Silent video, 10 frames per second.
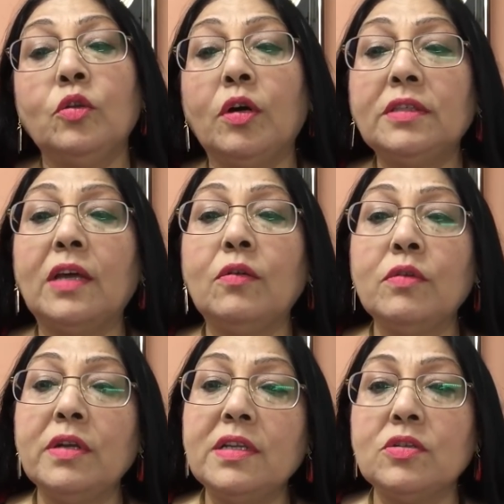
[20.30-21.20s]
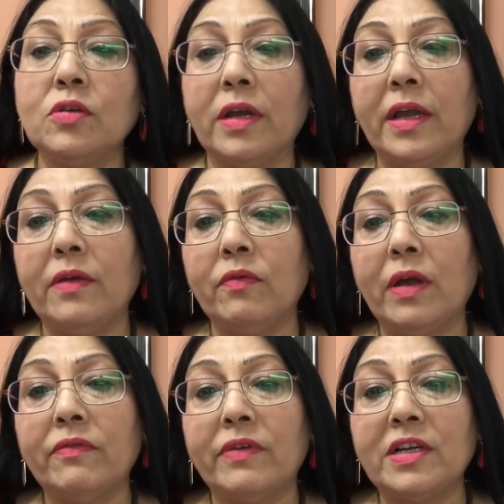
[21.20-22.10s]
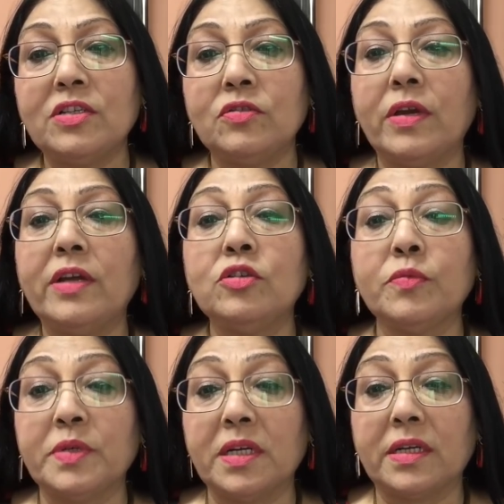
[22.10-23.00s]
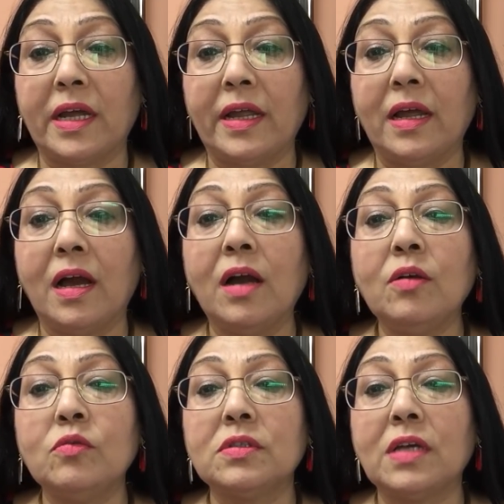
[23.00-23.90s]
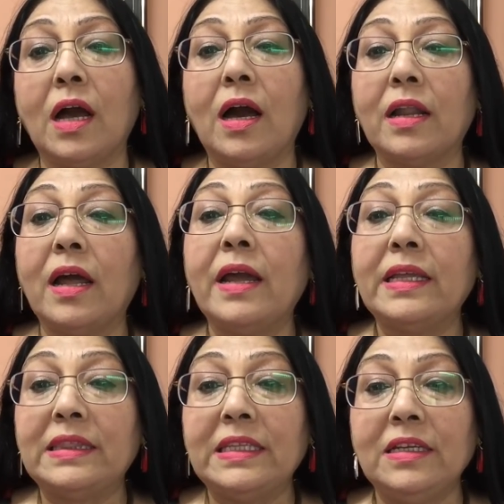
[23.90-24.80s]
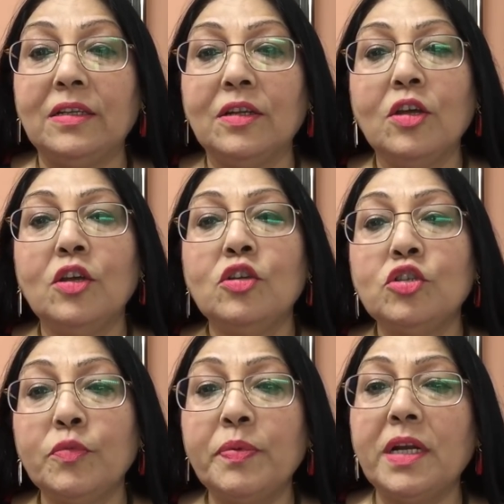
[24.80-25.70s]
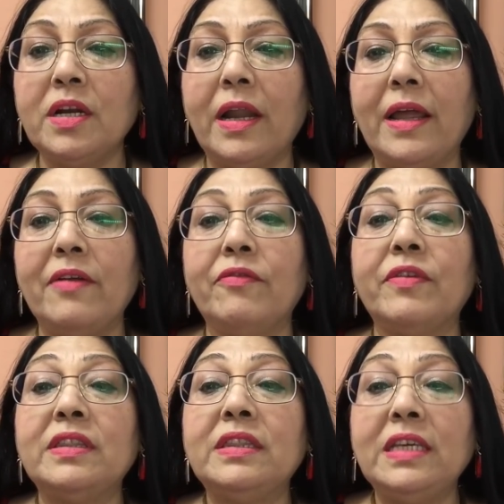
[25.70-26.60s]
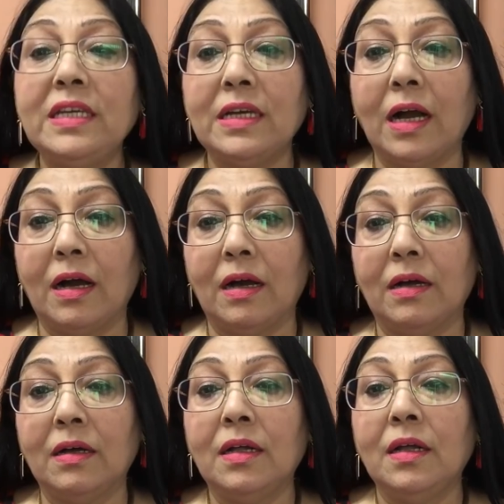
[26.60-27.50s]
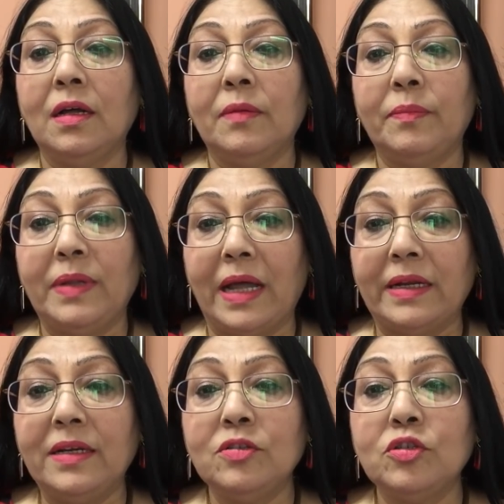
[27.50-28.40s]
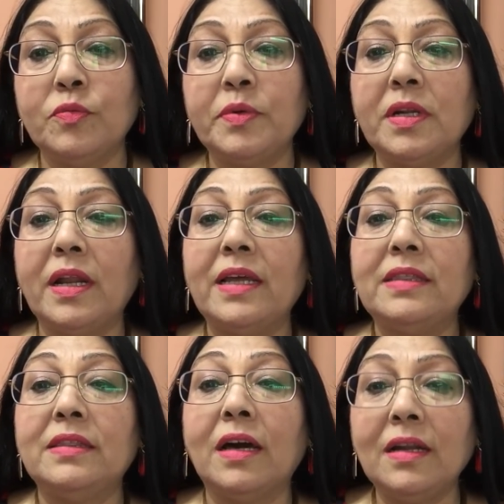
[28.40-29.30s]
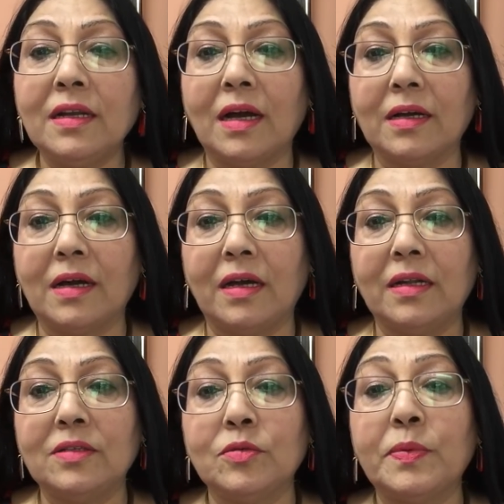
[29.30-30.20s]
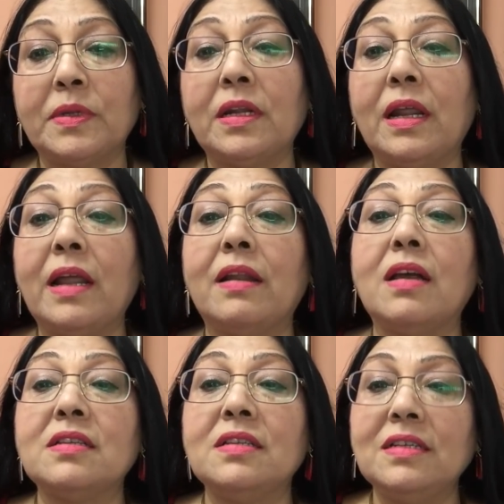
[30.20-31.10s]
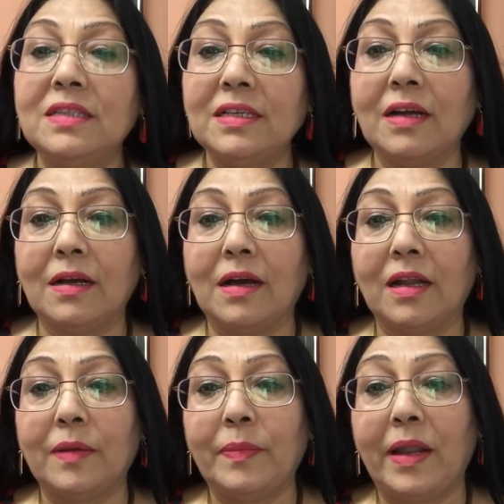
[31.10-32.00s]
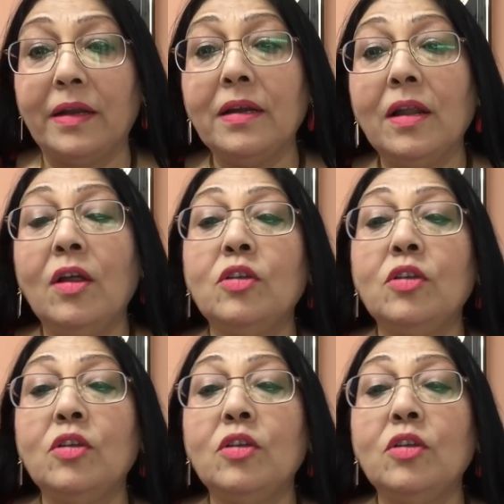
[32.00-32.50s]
2019 जो है वह वर्ष जो है जुपिटर का है अंक उसका आ रहा है तीन जुपिटर है वृद्धि का प्लैनेट जुपिटर है धन का कारक जुपिटर है राजनीति का कारक प्लैनेट